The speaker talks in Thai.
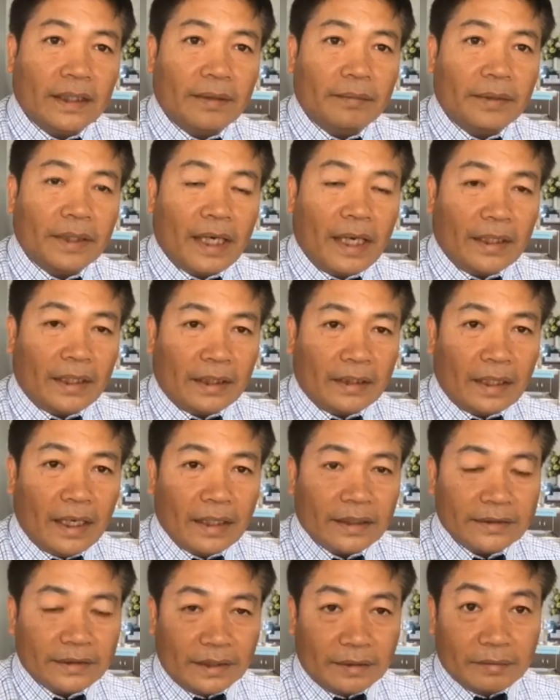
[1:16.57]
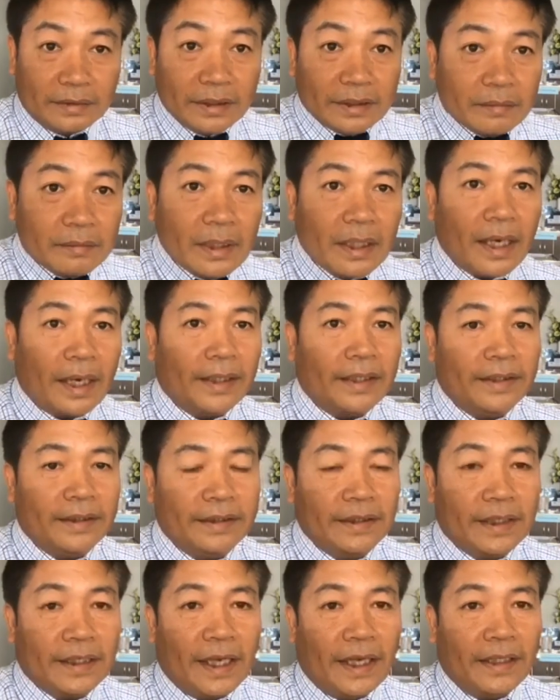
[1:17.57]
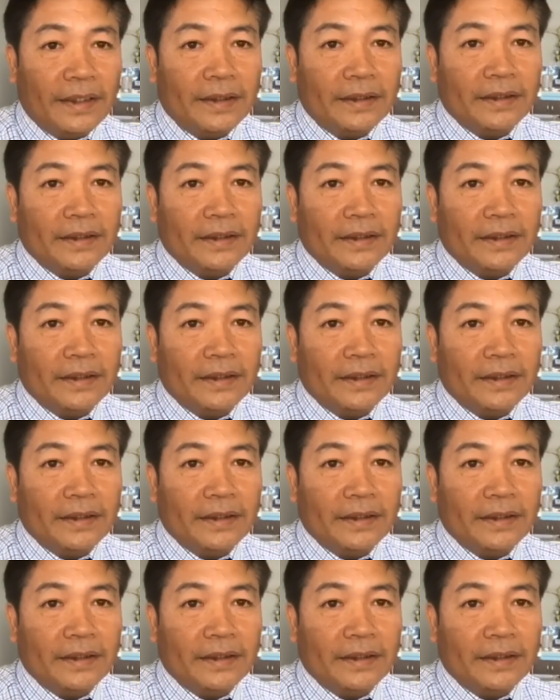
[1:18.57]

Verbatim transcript: มีการจัดตั้งเสร็จสิ้นเมื่อไหร่ยังไง